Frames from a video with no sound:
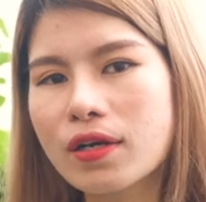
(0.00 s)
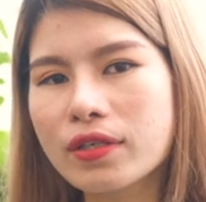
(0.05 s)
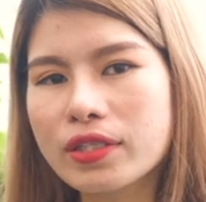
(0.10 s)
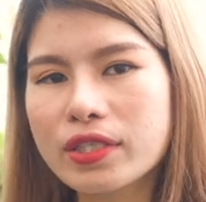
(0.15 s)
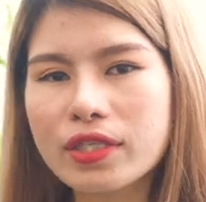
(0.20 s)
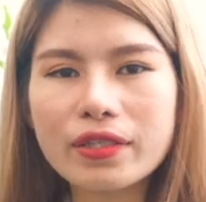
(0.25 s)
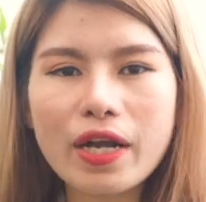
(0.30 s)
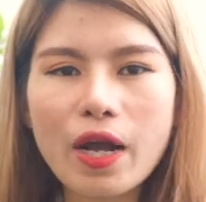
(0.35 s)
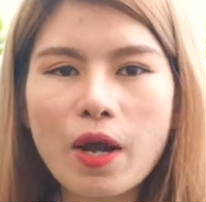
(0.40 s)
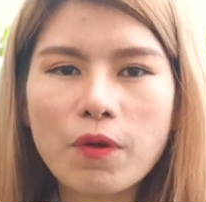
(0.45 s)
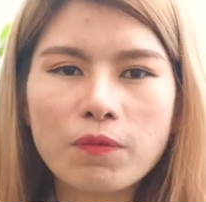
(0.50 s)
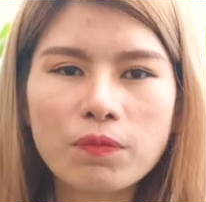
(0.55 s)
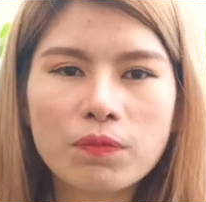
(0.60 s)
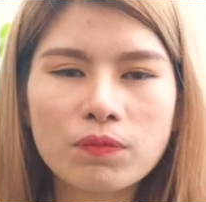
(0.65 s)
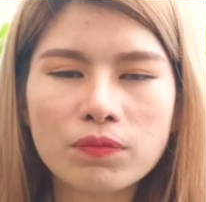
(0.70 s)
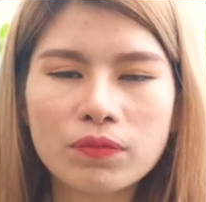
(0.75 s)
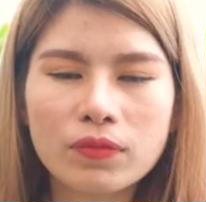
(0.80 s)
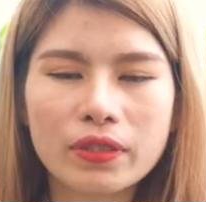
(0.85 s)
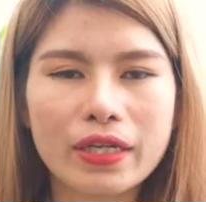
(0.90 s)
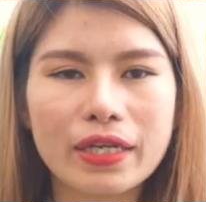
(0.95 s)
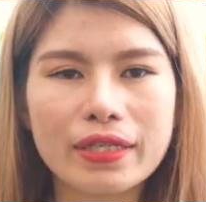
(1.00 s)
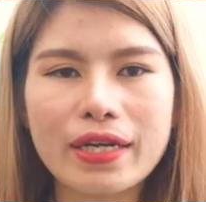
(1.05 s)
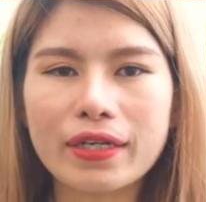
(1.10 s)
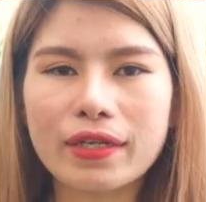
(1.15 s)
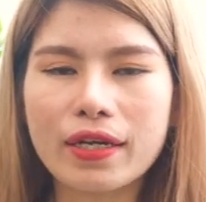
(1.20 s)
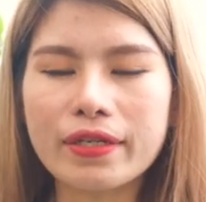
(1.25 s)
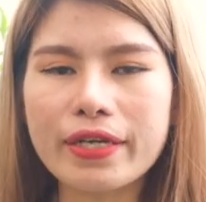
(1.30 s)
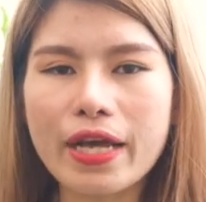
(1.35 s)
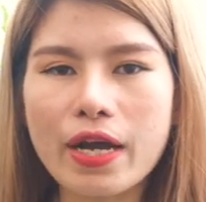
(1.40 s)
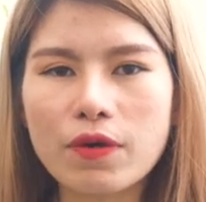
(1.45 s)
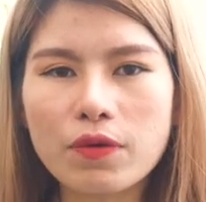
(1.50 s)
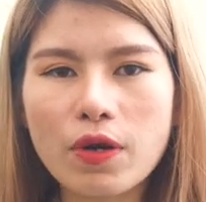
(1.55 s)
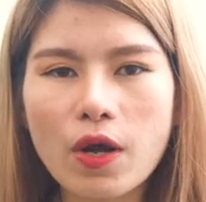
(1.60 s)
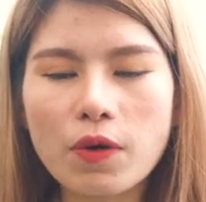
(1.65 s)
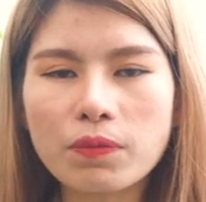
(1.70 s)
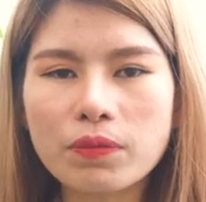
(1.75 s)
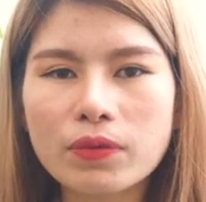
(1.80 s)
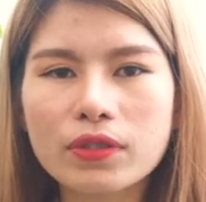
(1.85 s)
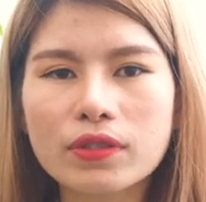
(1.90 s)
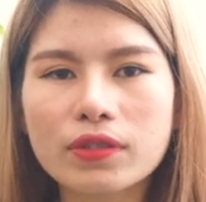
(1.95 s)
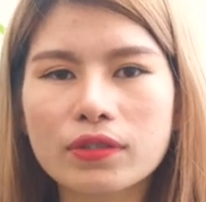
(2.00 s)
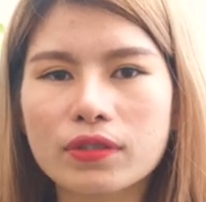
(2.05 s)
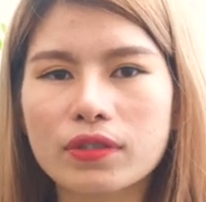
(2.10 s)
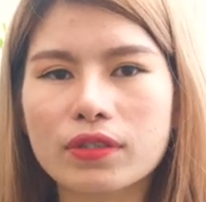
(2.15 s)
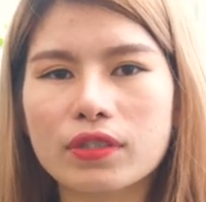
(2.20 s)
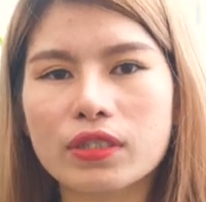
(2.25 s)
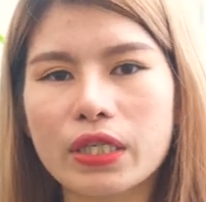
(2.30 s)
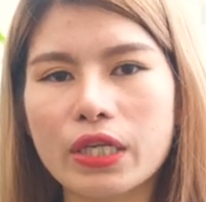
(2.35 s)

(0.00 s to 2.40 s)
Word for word: chứ không kỹ năng lãnh đạo không được